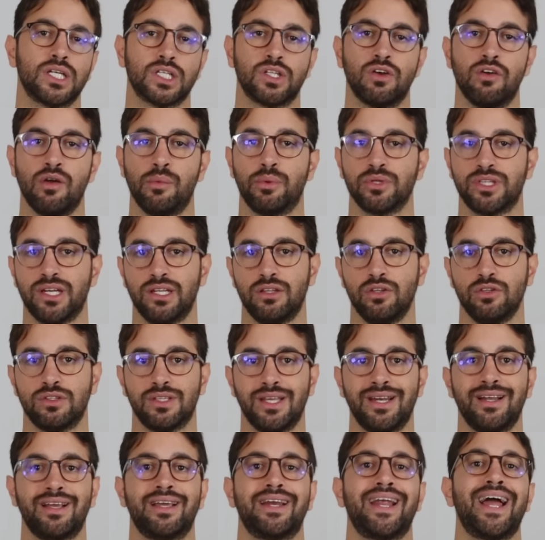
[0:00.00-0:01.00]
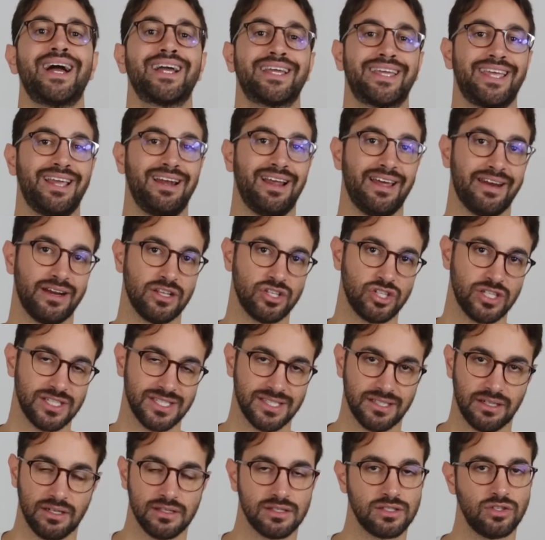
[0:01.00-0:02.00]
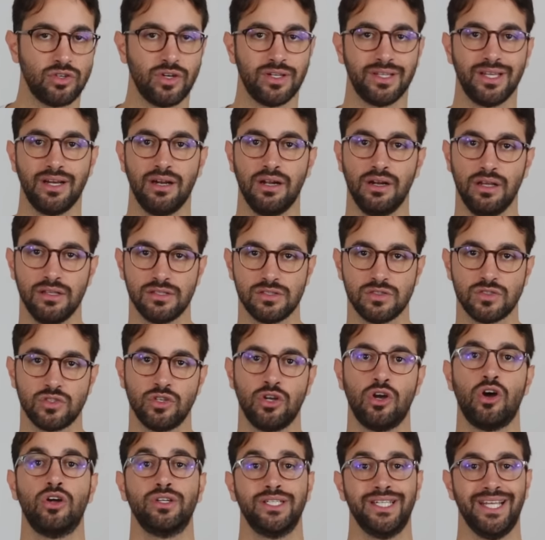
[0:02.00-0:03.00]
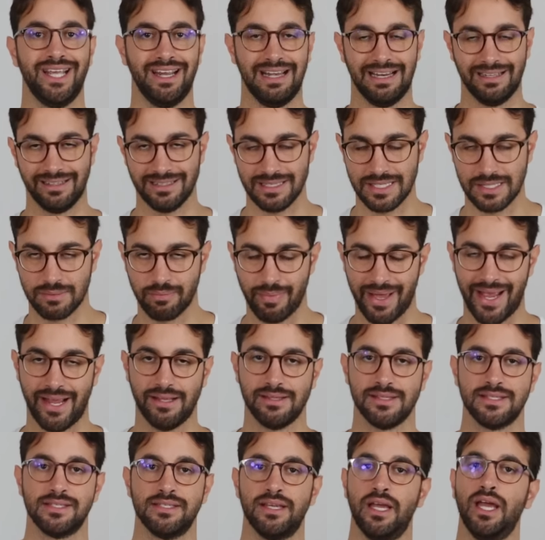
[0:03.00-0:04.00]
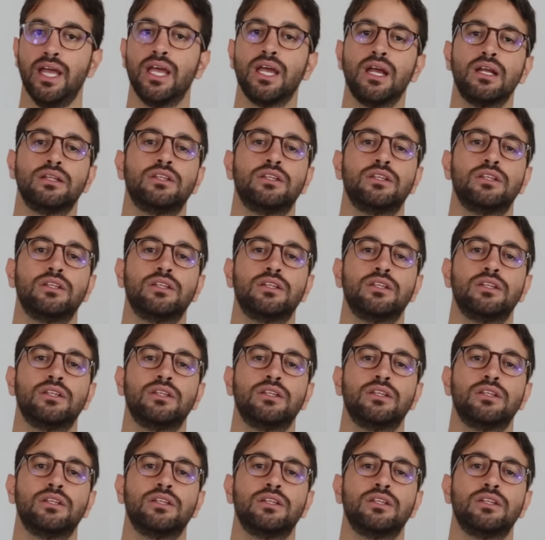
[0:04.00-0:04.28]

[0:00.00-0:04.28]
dove potrete ottenere anche la registrazione delle lezioni e le dispense